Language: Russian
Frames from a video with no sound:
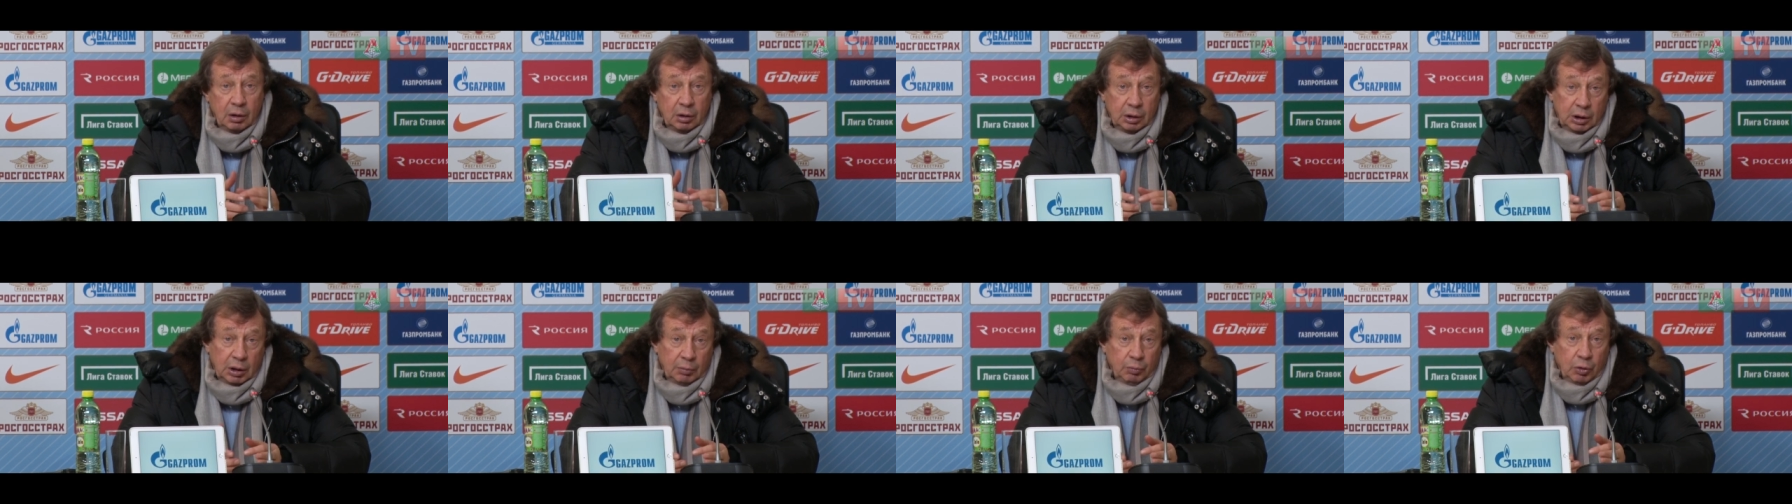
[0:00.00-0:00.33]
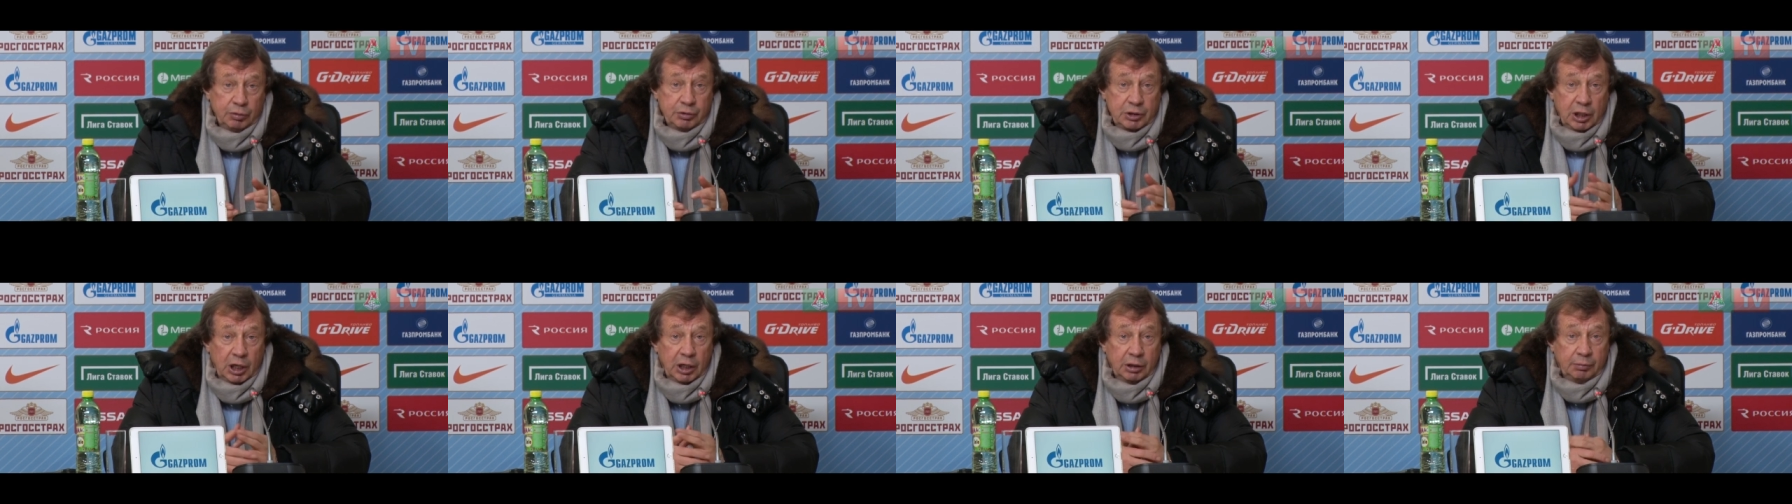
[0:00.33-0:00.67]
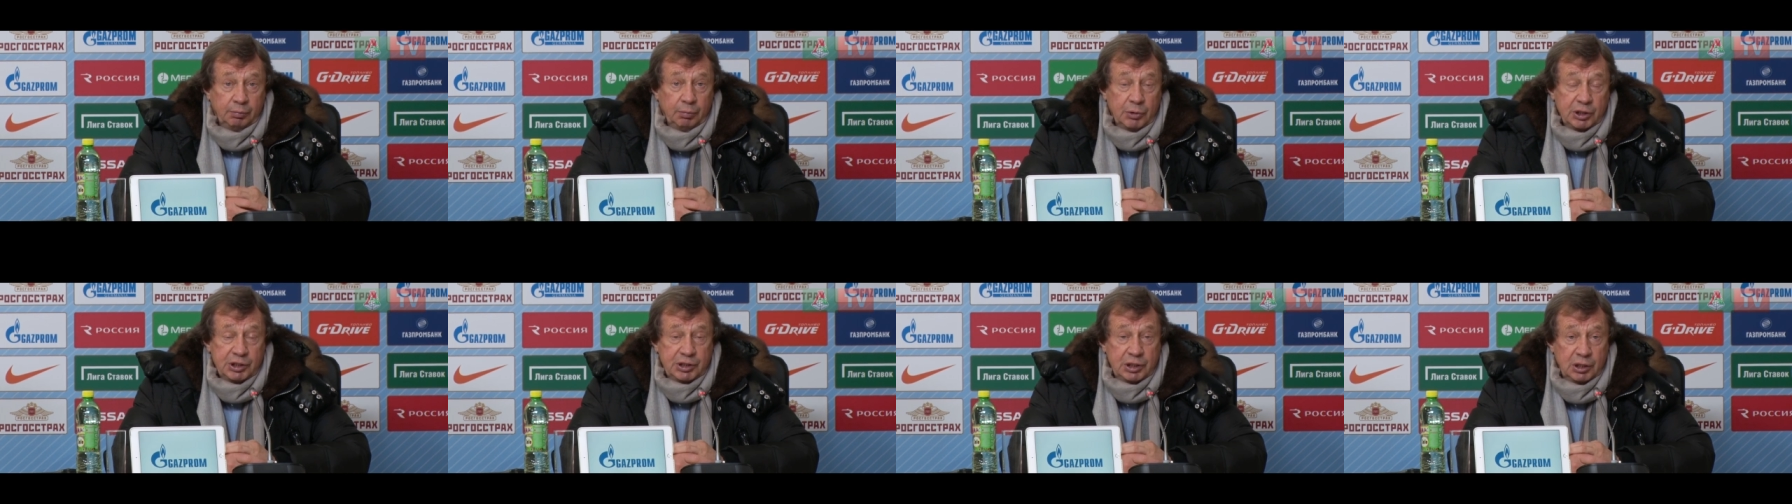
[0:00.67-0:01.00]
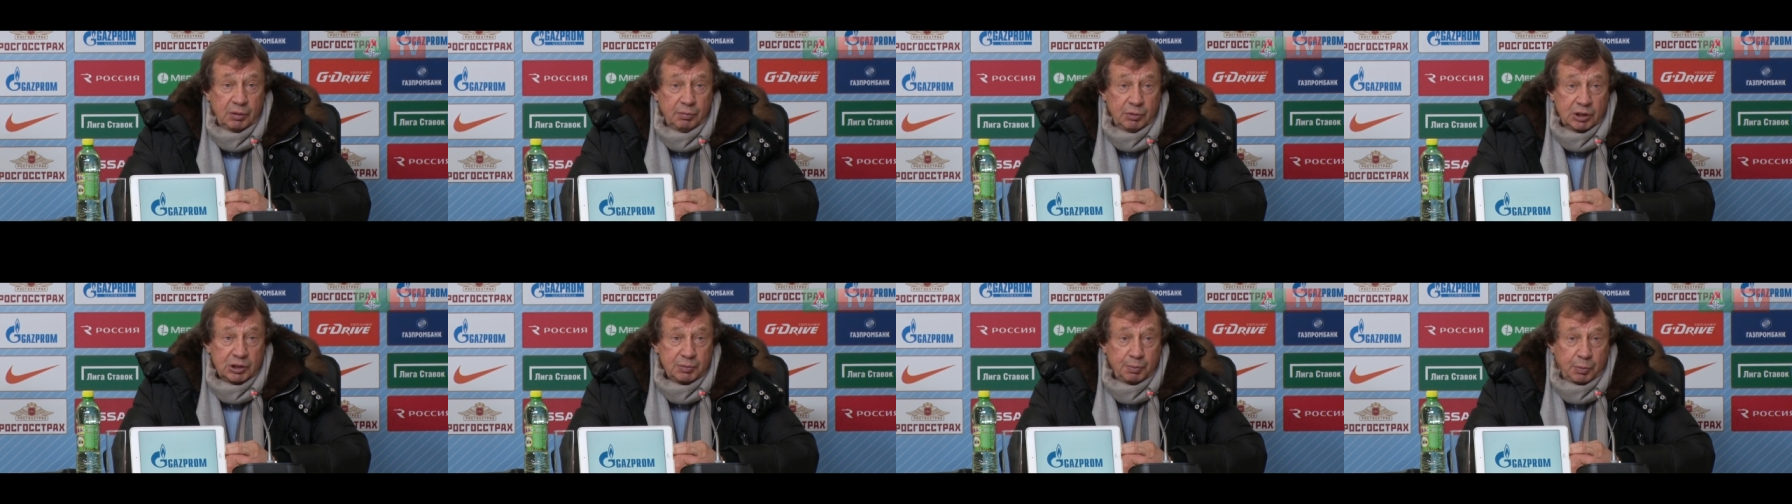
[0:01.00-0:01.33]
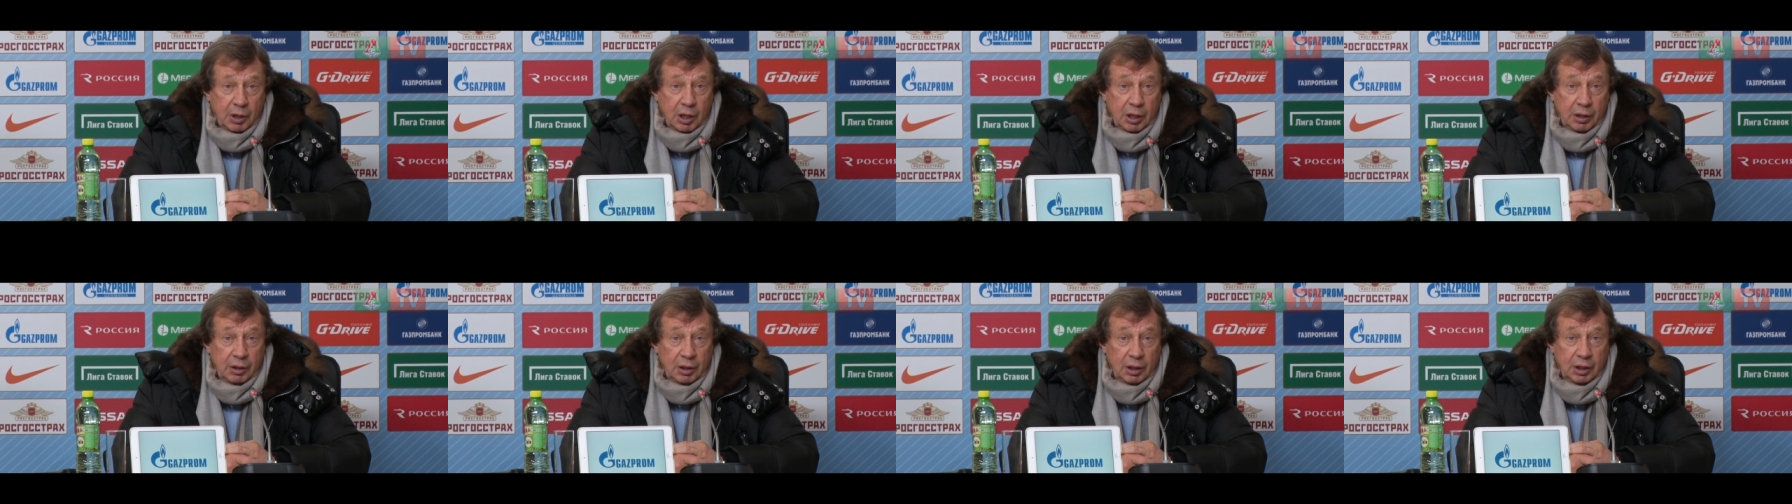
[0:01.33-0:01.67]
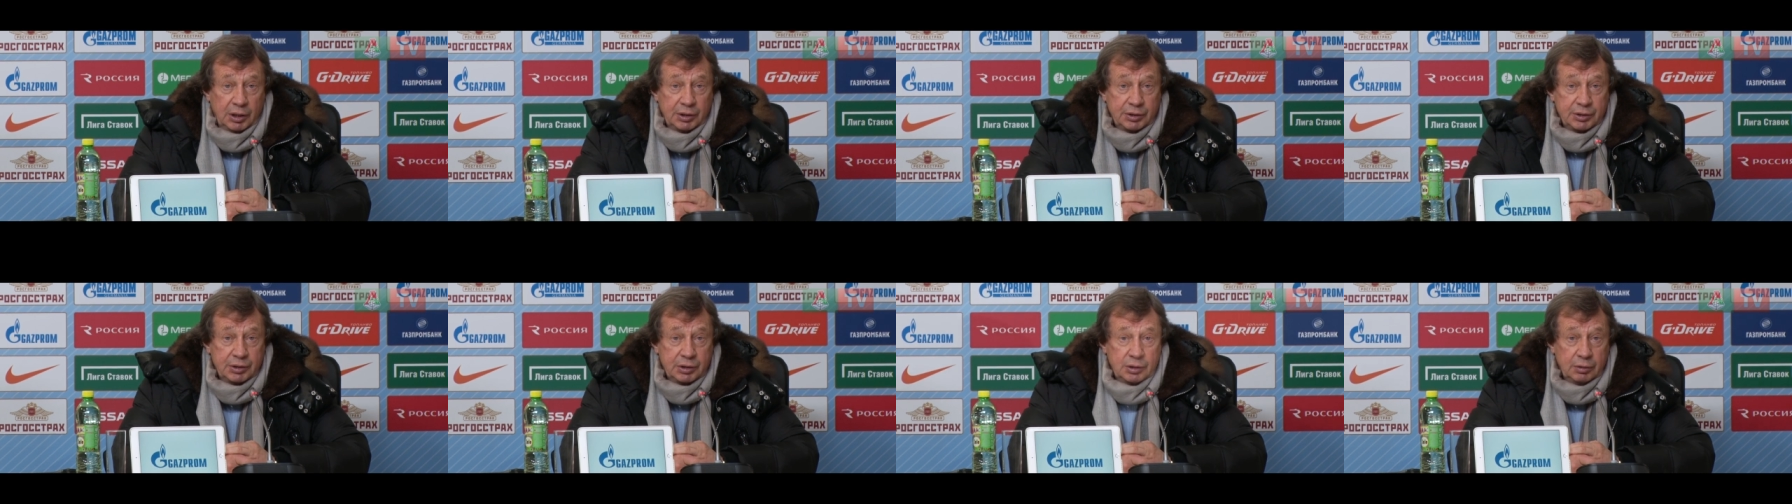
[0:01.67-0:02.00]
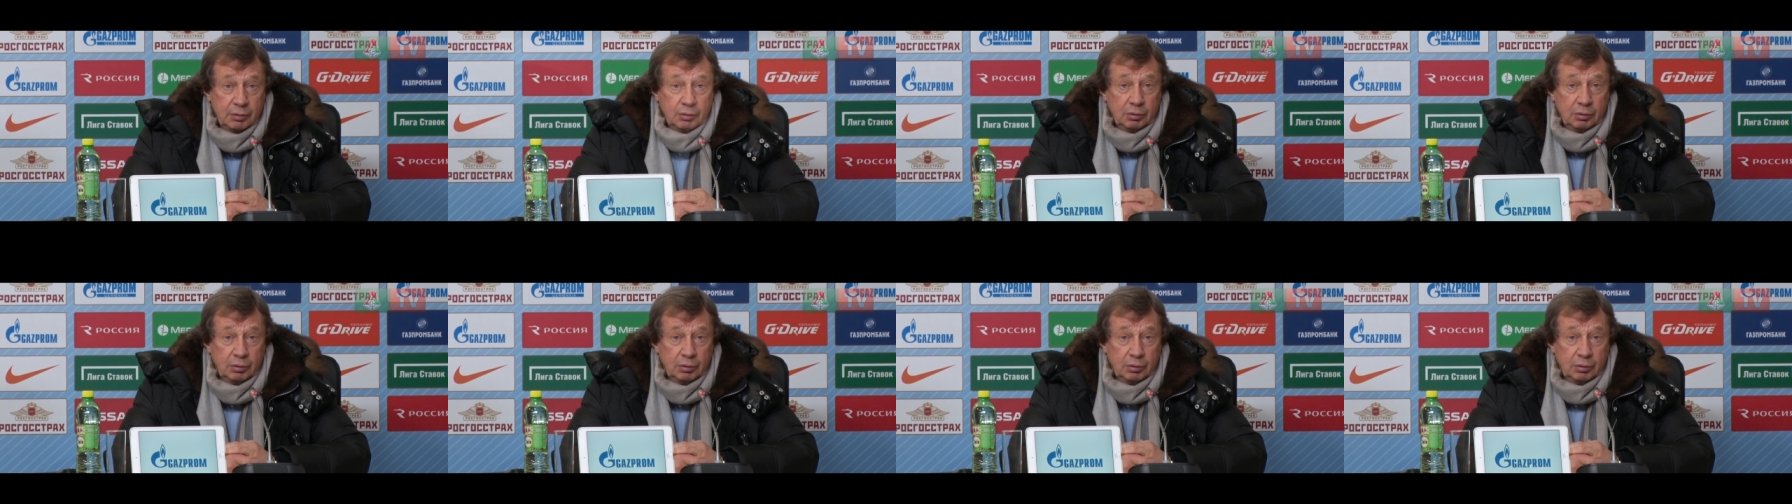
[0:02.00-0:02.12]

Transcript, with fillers: На мой взгляд, мы с ними справились.